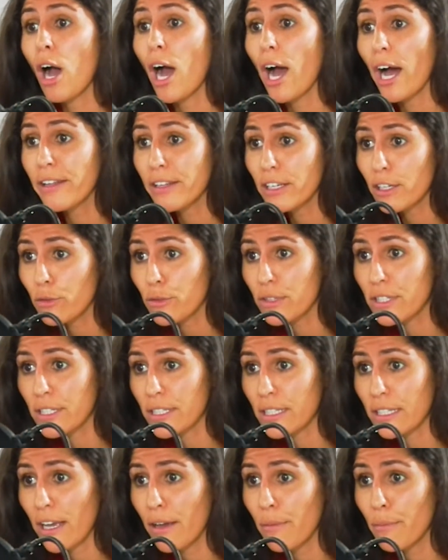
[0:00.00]
un
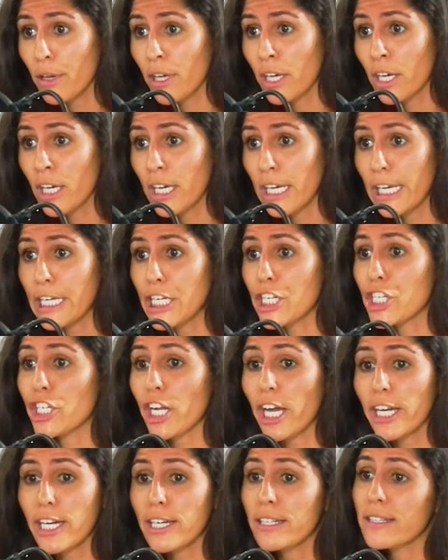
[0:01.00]
écosystème et
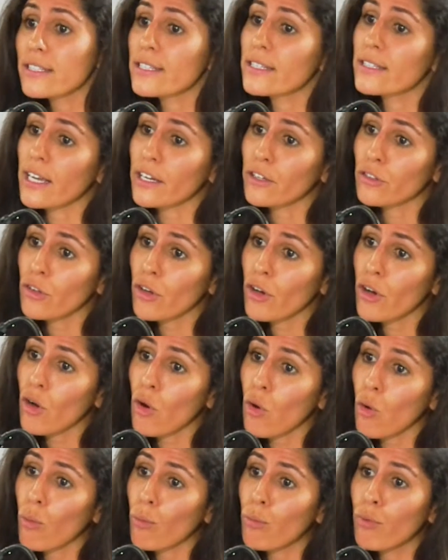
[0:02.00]
chacun de ces acteurs,
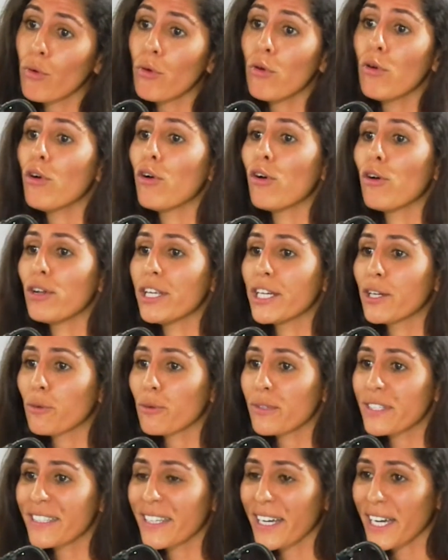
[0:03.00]
on peut les
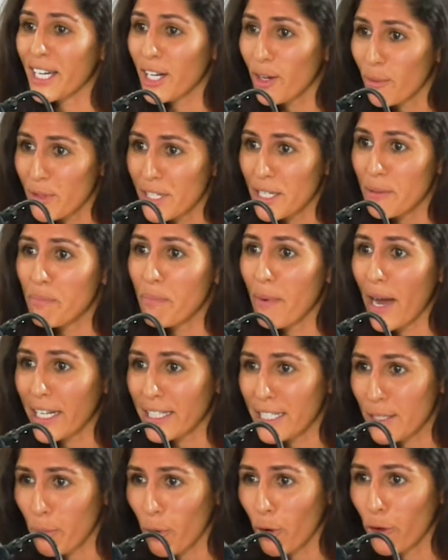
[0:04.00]
considérer comme des
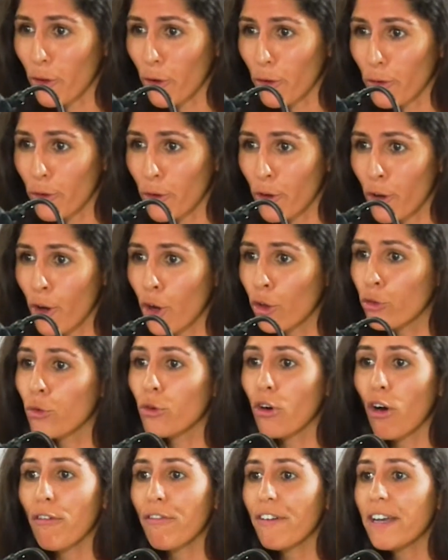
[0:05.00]
parties prenantes.
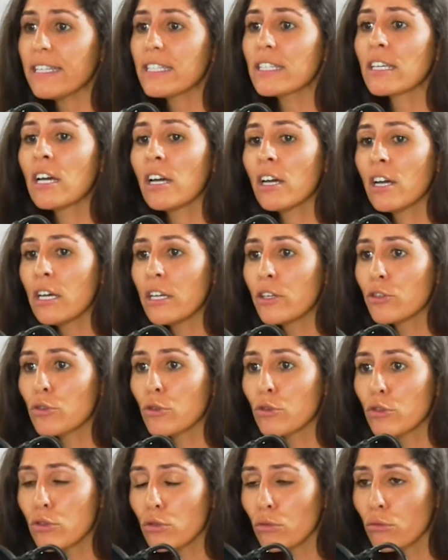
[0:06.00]
Donc en fait,
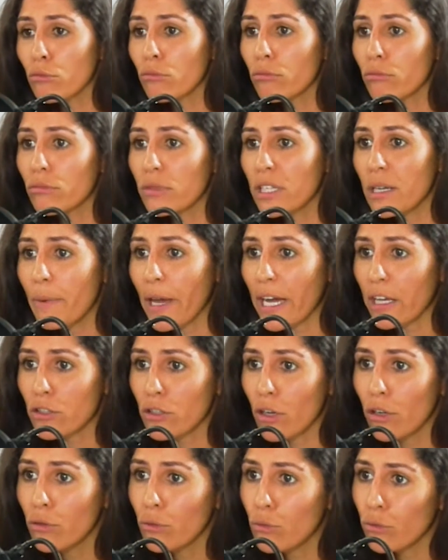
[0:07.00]
ce sont des
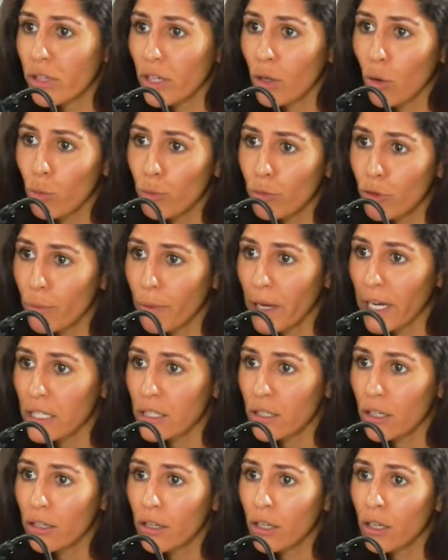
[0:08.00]
personnes ou des groupes de
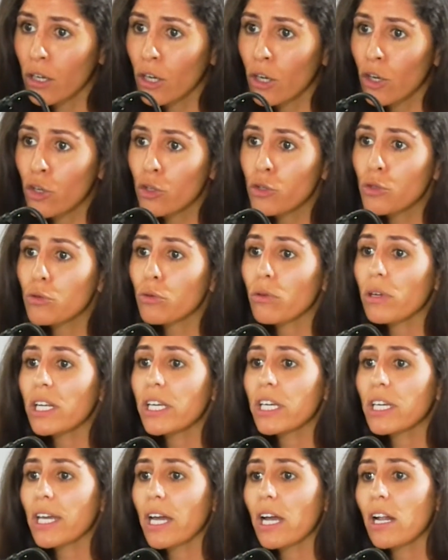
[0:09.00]
personnes sur
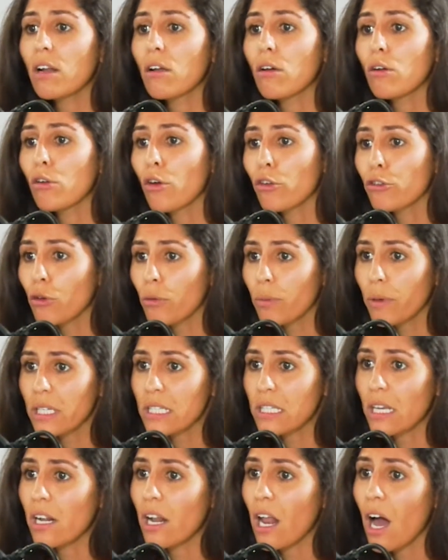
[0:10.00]
lesquelles
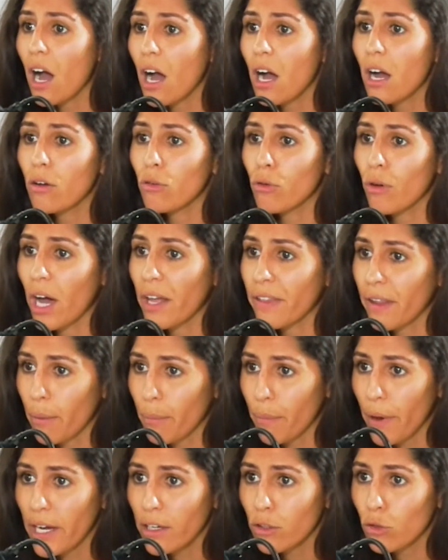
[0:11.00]
l'entreprise a euh, un
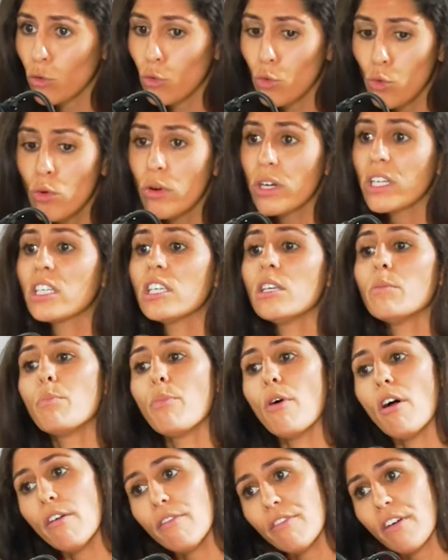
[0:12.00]
impact ou qui
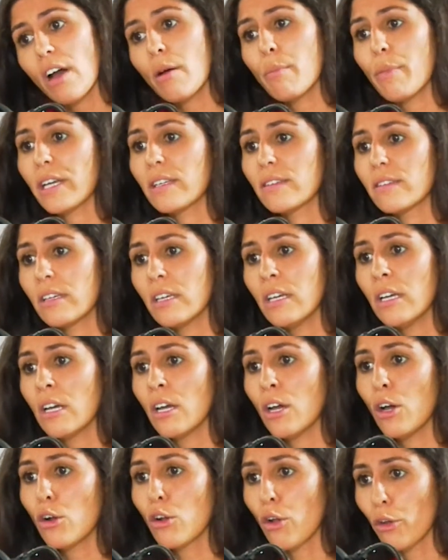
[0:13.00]
peuvent impacter
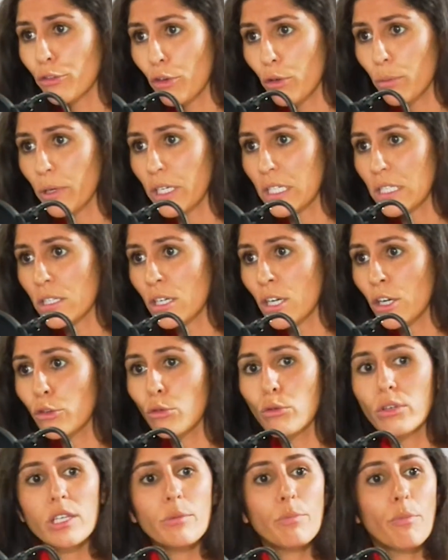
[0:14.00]
l'entreprise.
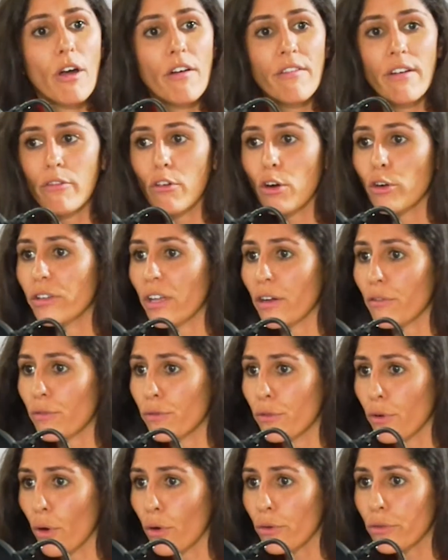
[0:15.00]
Donc qui peuvent avoir une
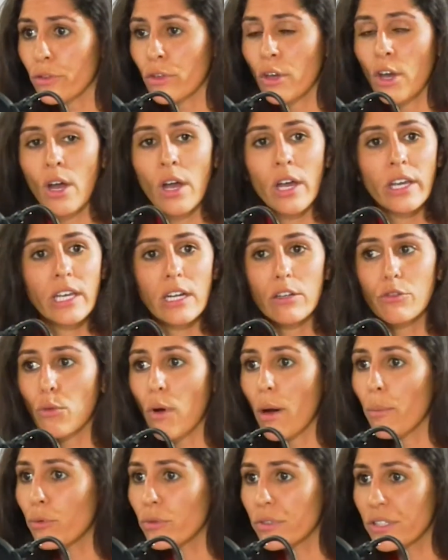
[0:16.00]
influence, qu'elle
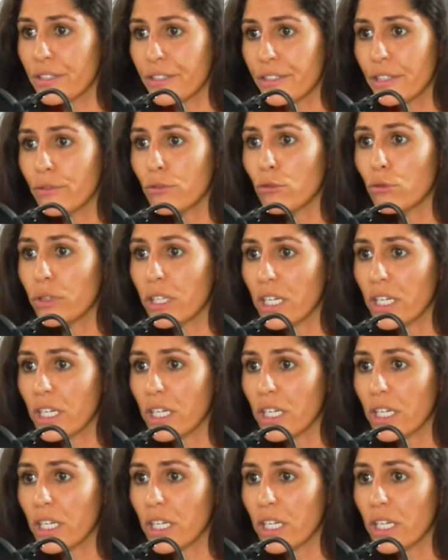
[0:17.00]
soit positive ou